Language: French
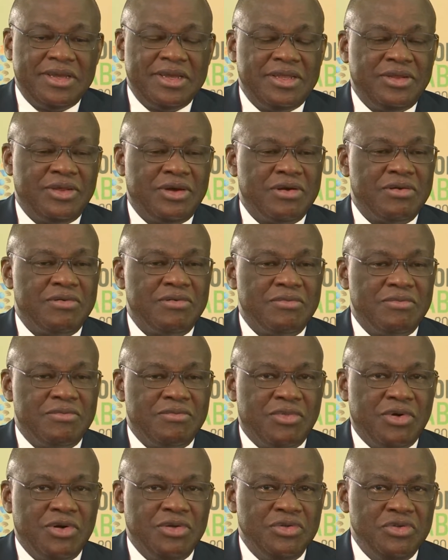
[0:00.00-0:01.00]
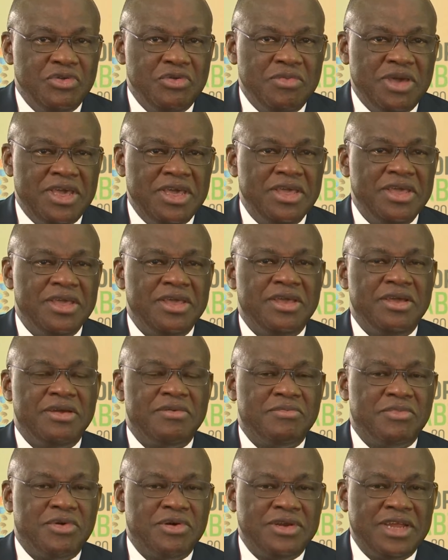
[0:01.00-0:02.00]
Donc, monde humain,
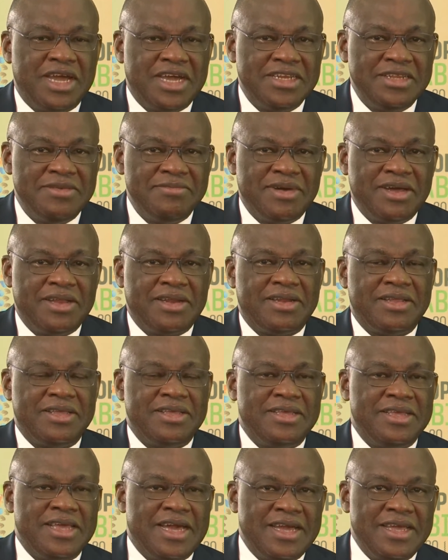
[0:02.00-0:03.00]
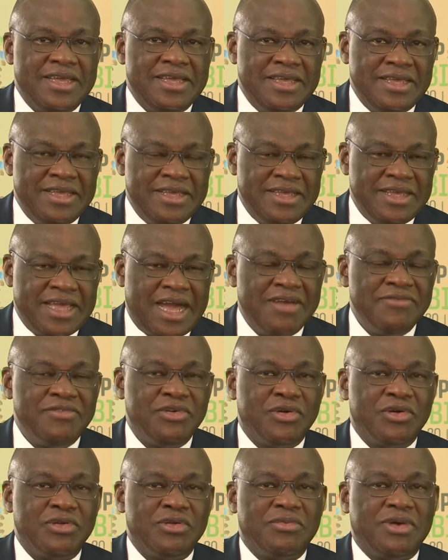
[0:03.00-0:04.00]
monde animal et,
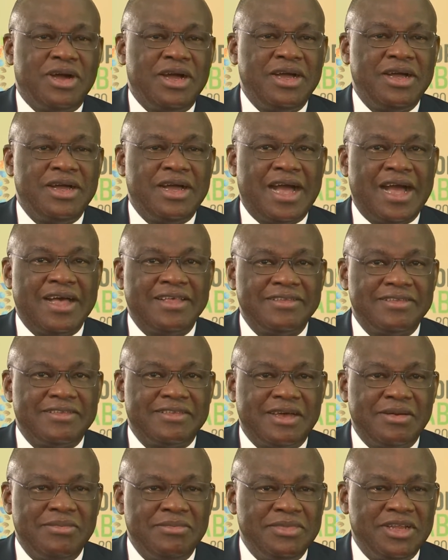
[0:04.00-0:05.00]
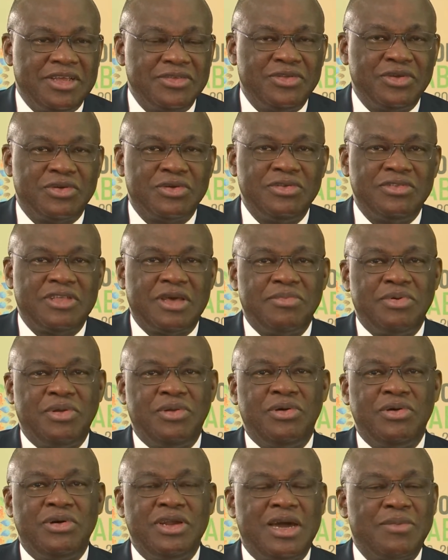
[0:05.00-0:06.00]
environnement ensemble dans ce que nous
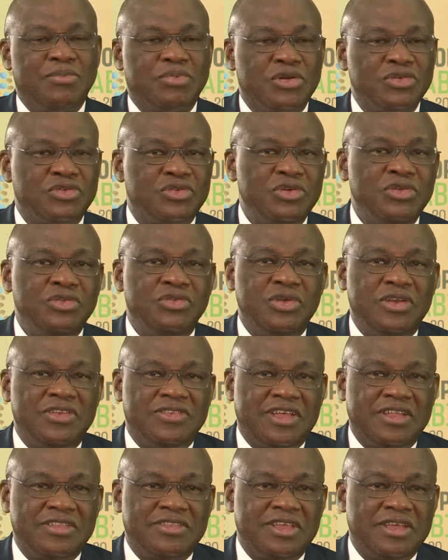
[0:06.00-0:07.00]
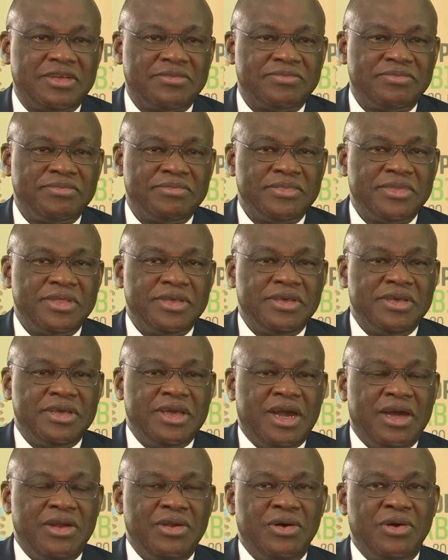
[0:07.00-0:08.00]
appelons l'approche une seule santé.
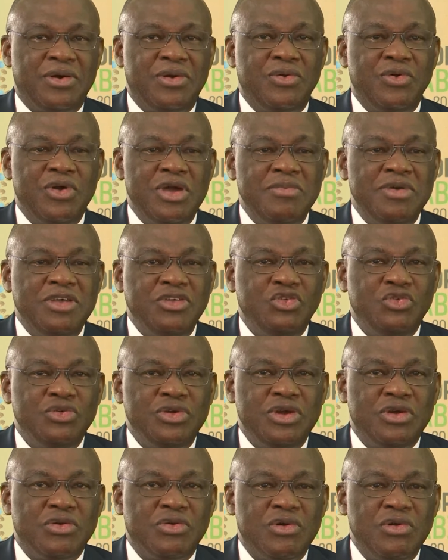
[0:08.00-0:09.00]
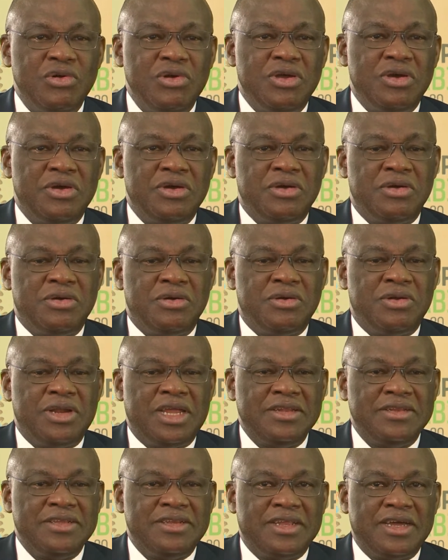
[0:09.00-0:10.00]
Alors, l'OMS joue un rôle euh,
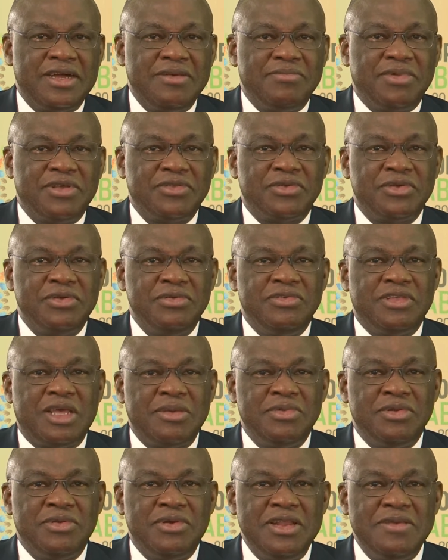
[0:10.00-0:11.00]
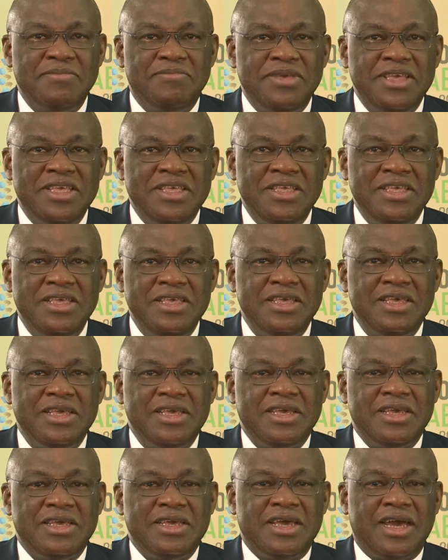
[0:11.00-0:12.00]
là-dedans parce que nous amenons les pays
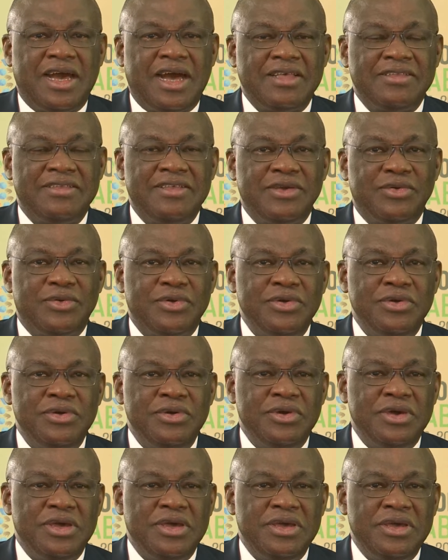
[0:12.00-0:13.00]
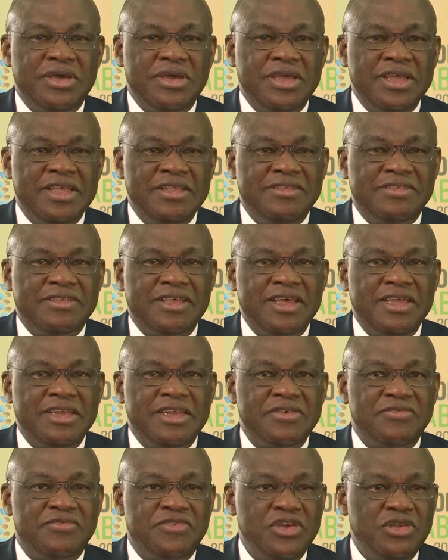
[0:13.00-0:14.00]
à ce qu'ils euh, aient
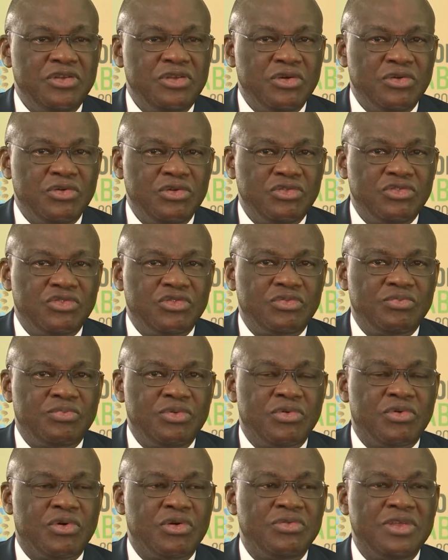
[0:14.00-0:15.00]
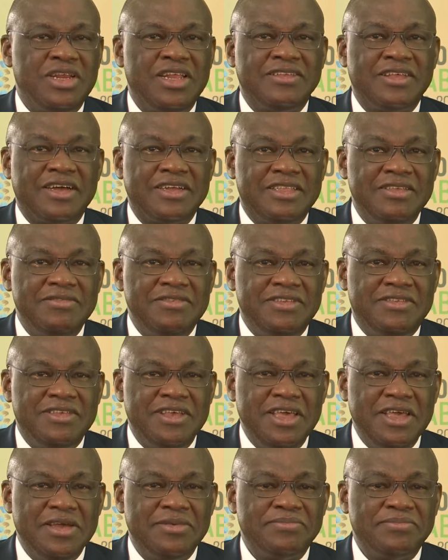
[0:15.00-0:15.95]
des feuilles de route pour conduire les activités,